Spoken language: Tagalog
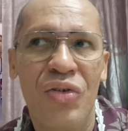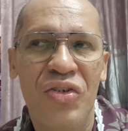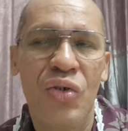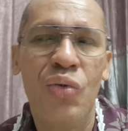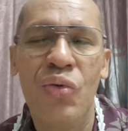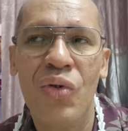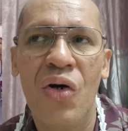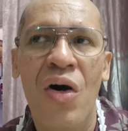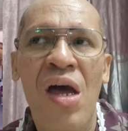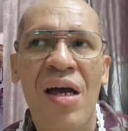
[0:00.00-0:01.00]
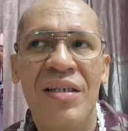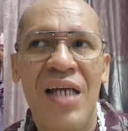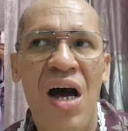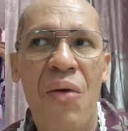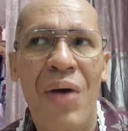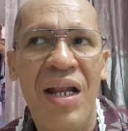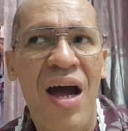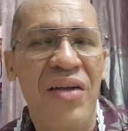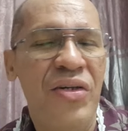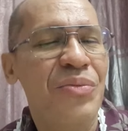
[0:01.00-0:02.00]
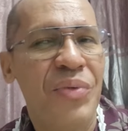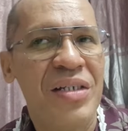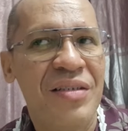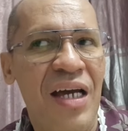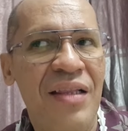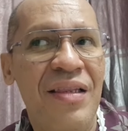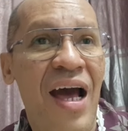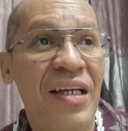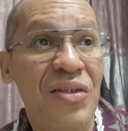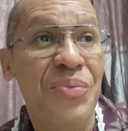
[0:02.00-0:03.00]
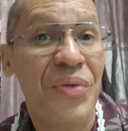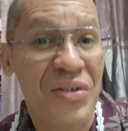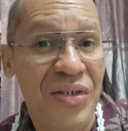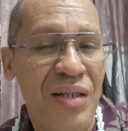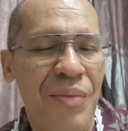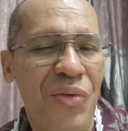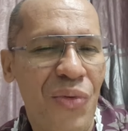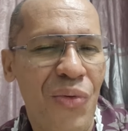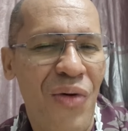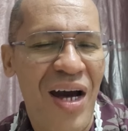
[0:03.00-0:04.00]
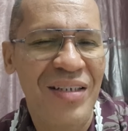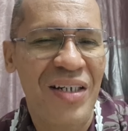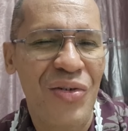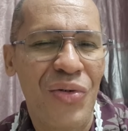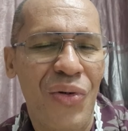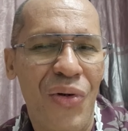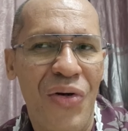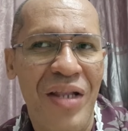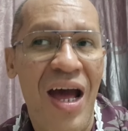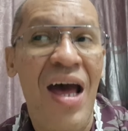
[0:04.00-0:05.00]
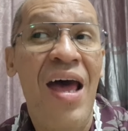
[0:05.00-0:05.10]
Siguro sa 100%, 90% makukuha niya yung corona.